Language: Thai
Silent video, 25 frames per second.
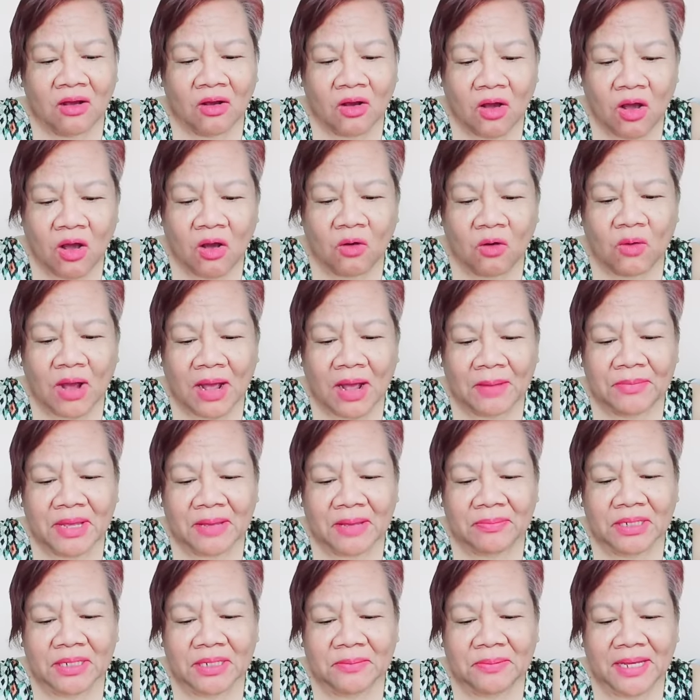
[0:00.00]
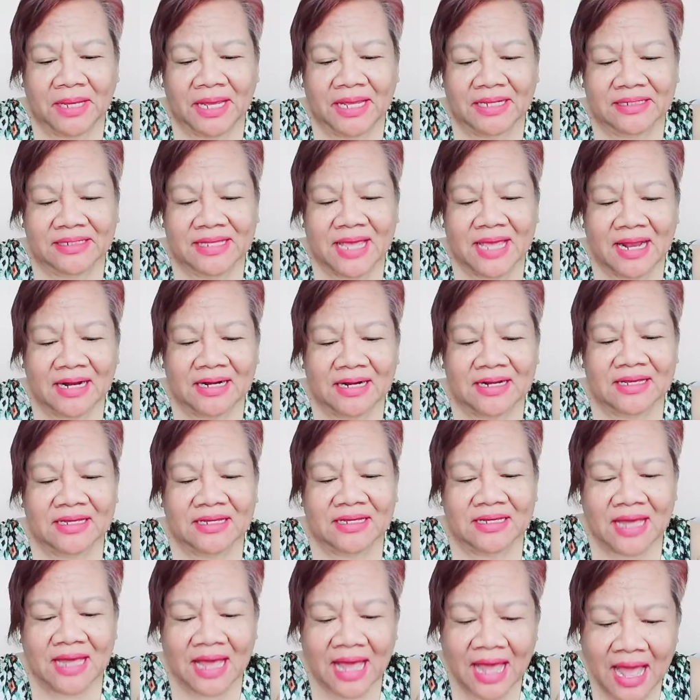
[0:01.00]
ข้อความแบบที่เพจแจ้งเลย
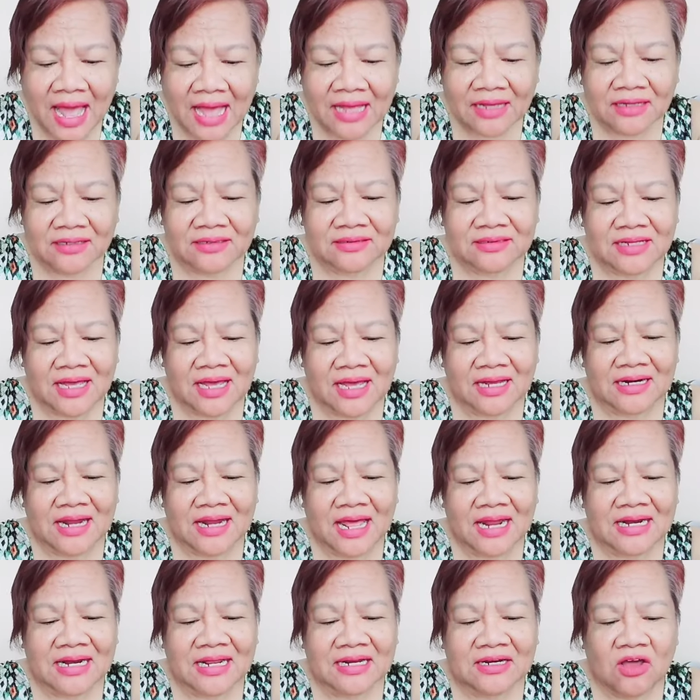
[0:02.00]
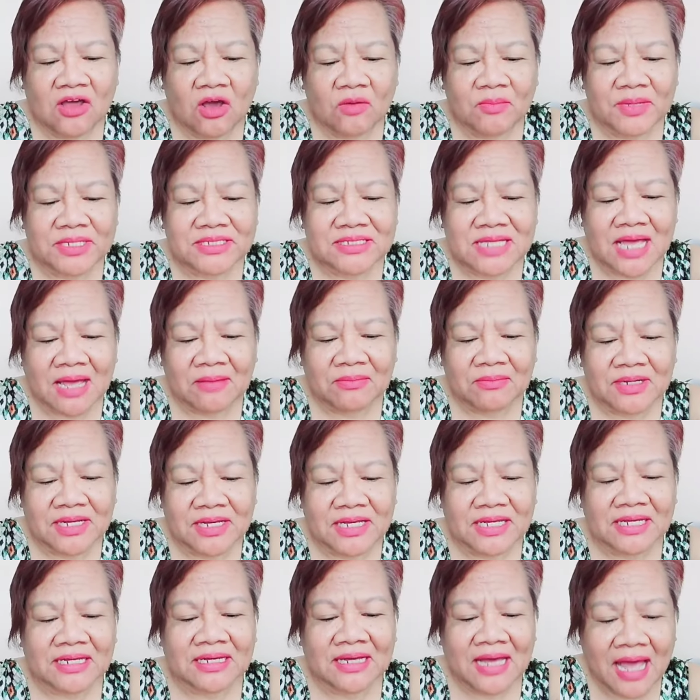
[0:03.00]
ค่ะทางร้านและน้องไม่ทราบเล
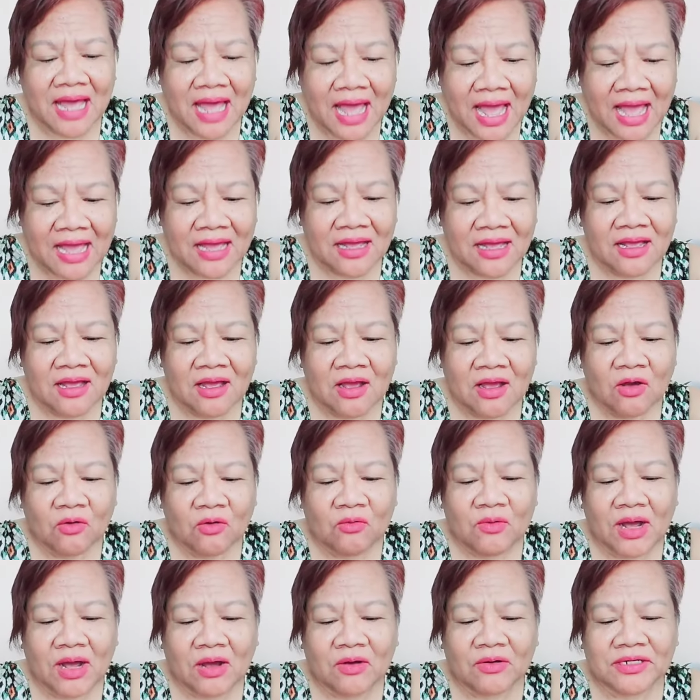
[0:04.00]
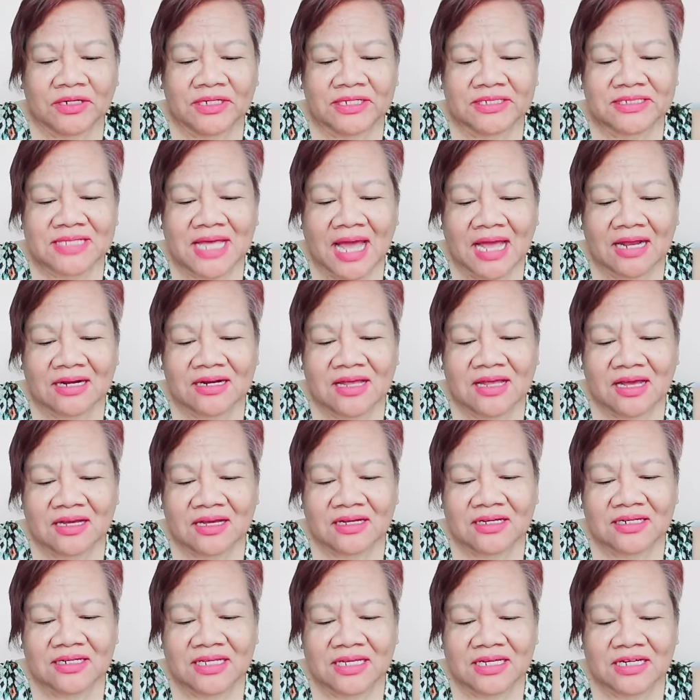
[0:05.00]
ยค่ะ ว่าคนที่สร้างเรื่อง
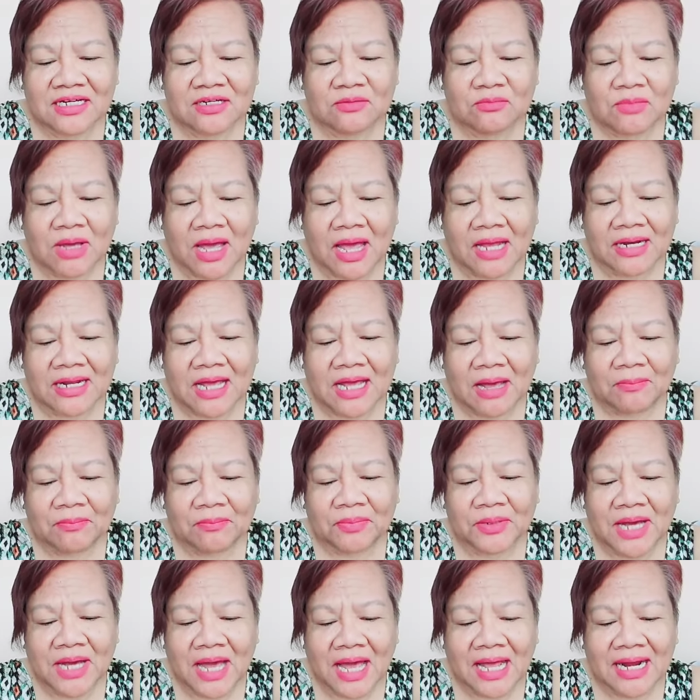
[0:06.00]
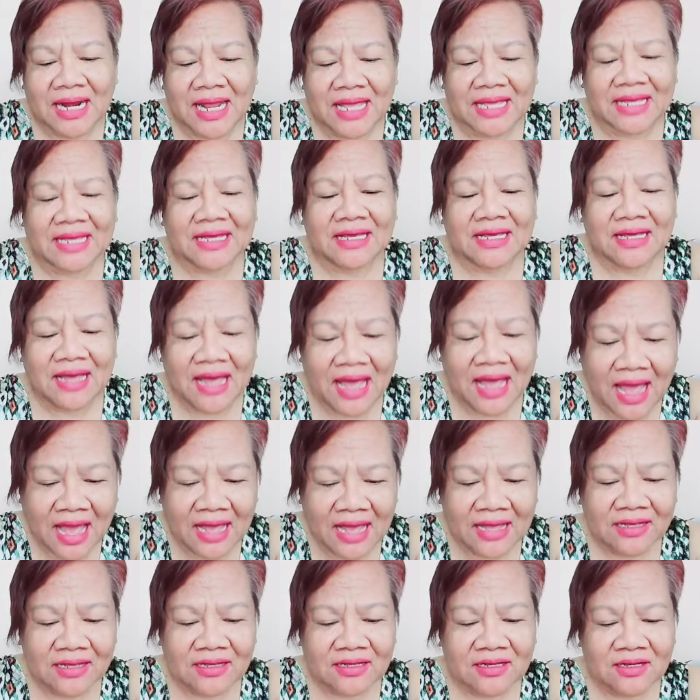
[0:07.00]
นี้ขึ้นมาทำเพื่ออะไรค่ะ
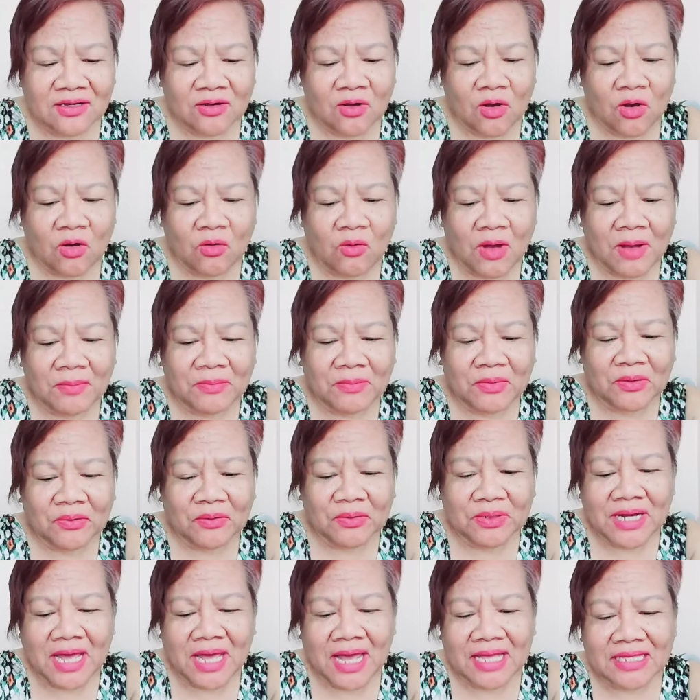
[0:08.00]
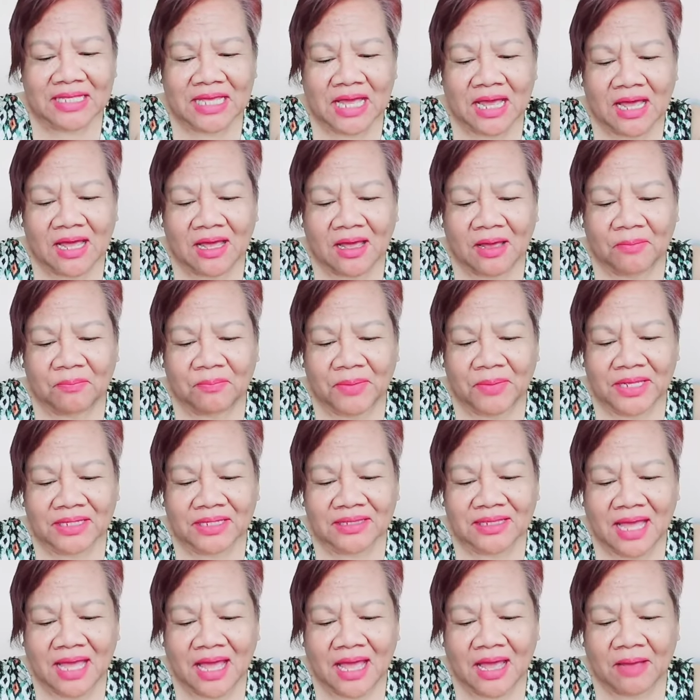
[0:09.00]
ขอความกรุณาอย่าไป
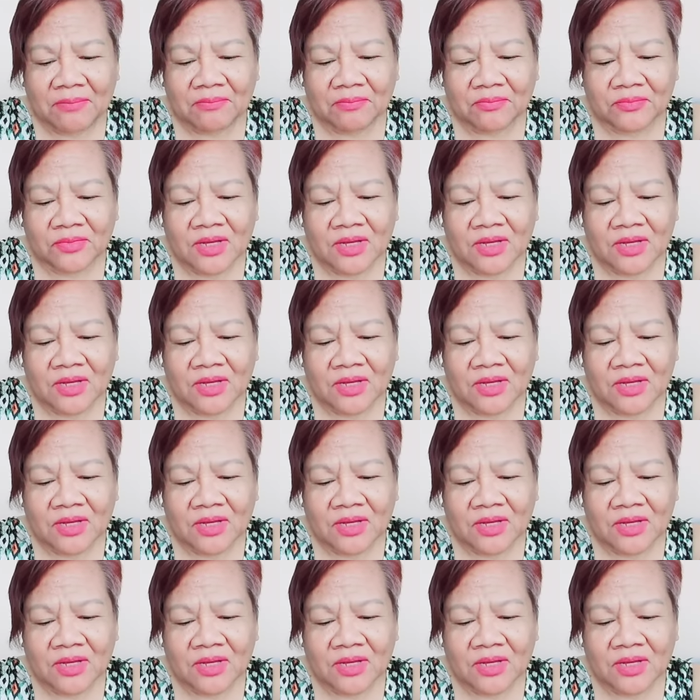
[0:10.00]
ตาม